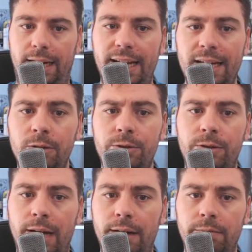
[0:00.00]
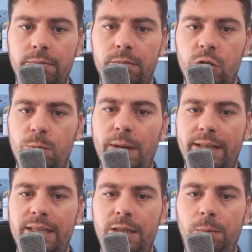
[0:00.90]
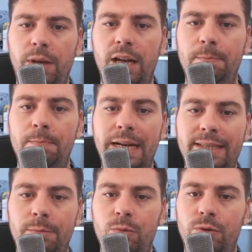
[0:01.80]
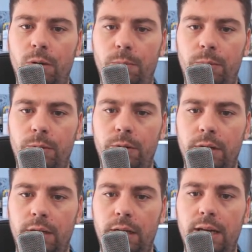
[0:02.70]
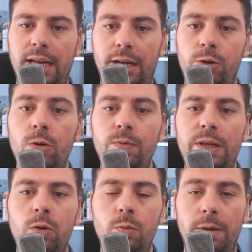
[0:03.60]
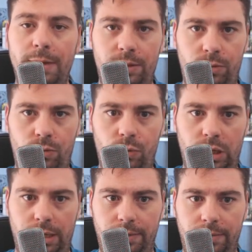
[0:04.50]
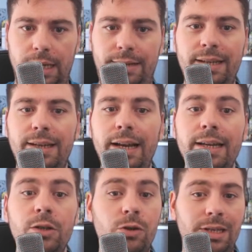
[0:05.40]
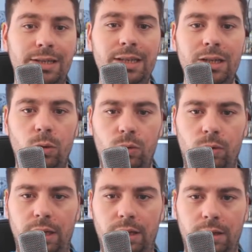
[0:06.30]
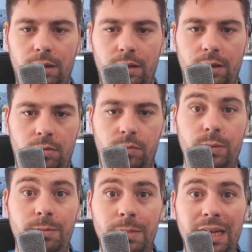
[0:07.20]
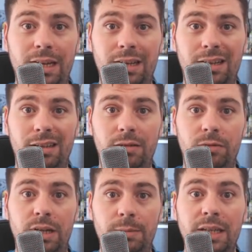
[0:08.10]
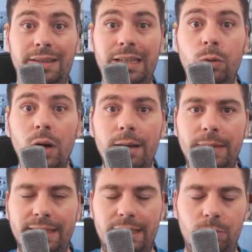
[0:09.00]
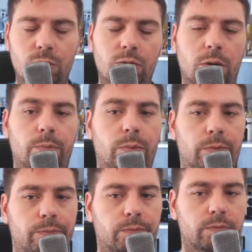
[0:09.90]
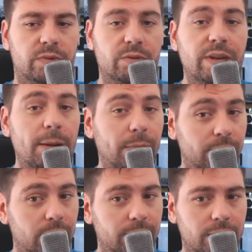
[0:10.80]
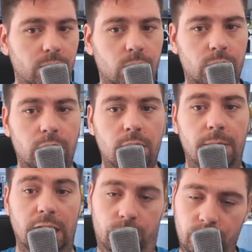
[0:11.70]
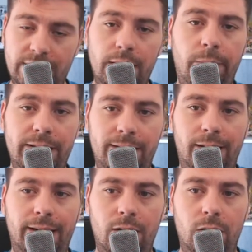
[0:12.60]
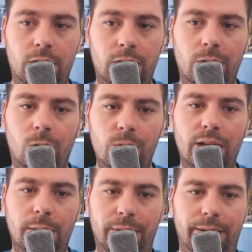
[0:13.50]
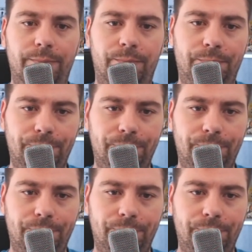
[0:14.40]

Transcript: Il y a un an de cela, je participais à la Maximus Cup. Il y a deux vidéos même à ce sujet. Et cette année, je décide d'y retourner. Mais vous allez me dire, c'est quoi la Maximus Cup Si vous n'avez pas vu la vidéo. Bah, je vous laisse apprécier le trailer, on revient après.